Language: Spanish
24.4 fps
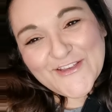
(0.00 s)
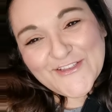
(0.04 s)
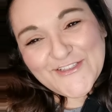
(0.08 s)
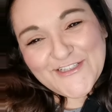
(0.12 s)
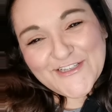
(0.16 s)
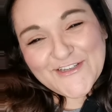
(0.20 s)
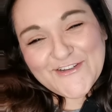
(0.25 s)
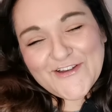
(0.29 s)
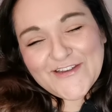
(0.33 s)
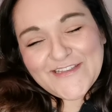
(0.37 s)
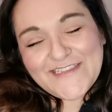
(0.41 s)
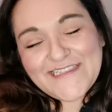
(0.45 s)

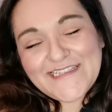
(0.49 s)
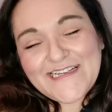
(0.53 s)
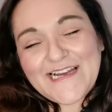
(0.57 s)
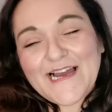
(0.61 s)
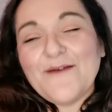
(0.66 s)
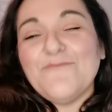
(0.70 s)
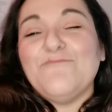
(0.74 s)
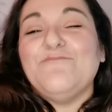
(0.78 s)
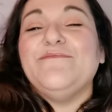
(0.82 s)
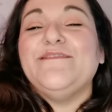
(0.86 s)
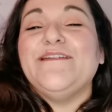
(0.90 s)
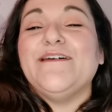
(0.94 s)
chicos y
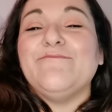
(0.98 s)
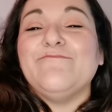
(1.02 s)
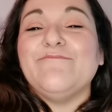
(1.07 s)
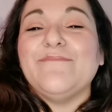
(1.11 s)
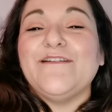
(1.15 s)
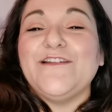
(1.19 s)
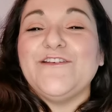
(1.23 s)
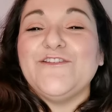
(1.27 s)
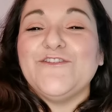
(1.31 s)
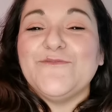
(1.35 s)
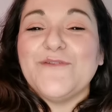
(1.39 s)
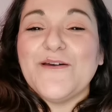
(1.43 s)
chicas,
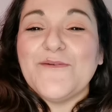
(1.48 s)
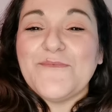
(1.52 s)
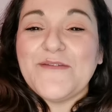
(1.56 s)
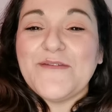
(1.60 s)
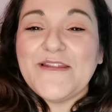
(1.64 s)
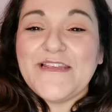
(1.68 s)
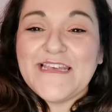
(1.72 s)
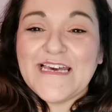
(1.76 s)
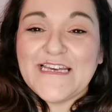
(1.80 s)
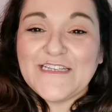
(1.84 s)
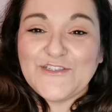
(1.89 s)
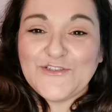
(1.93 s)
bienvenidos y
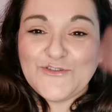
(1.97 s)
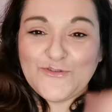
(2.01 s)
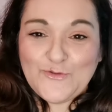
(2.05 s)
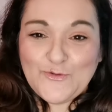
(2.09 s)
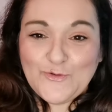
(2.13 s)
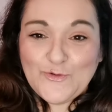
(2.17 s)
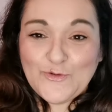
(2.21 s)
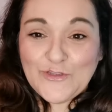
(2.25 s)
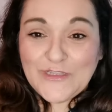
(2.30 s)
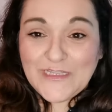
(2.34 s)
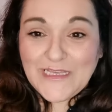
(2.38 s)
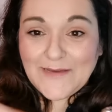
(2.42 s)
bienvenidas
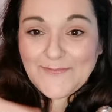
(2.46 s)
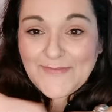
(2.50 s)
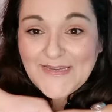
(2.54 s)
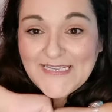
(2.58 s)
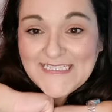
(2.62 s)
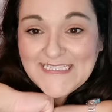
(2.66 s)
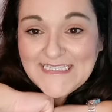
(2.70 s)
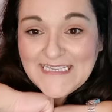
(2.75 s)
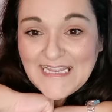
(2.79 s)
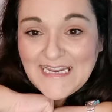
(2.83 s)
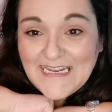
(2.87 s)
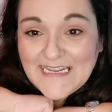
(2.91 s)
un día
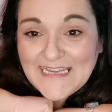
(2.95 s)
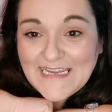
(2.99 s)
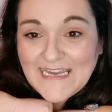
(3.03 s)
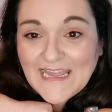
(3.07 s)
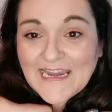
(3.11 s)
más al